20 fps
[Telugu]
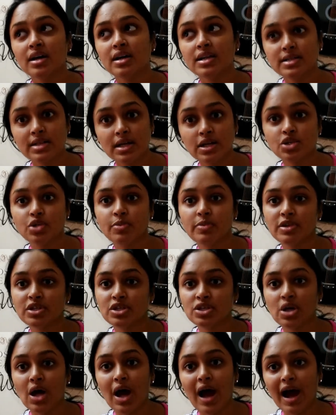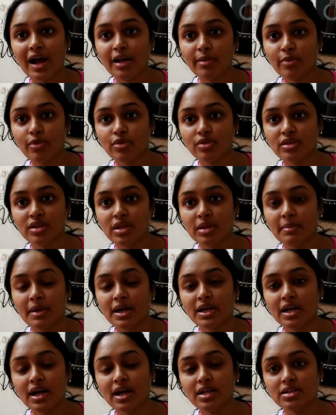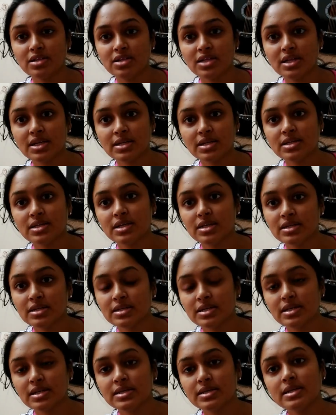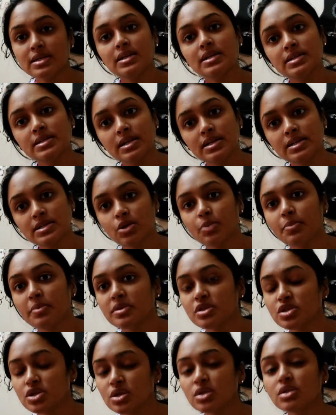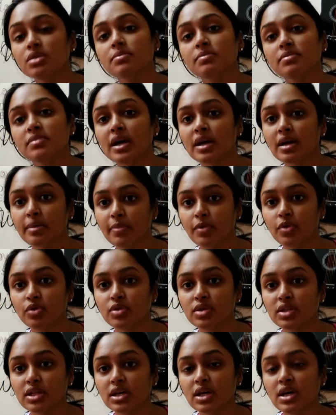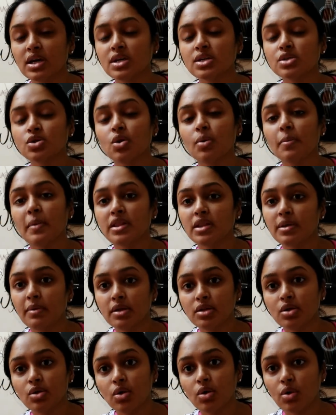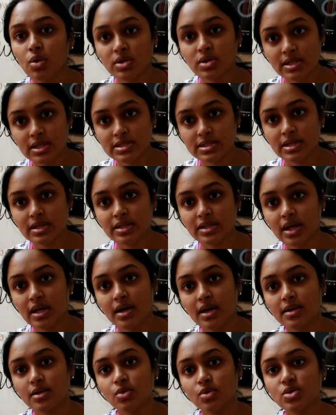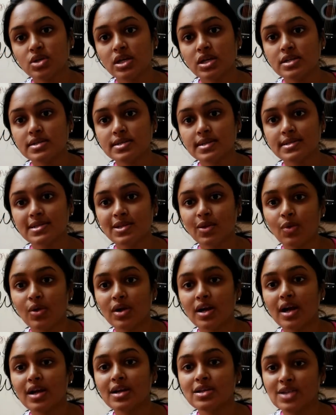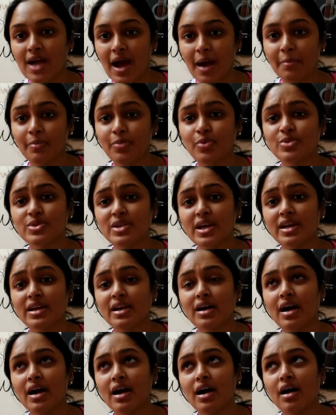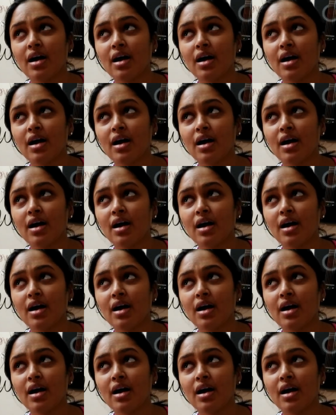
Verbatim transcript: రిజల్ట్ చూపించడం ఆగిపోతుంది అనమాట అది చేసి చేసి చేసి రిజల్ట్ చూపించడం తగ్గిపోతుంది సో మధ్య మధ్యలో సీజన్ తగ్గట్టు చేంజ్ చేస్తూ ఉండాలి షాంపూస్ అయినా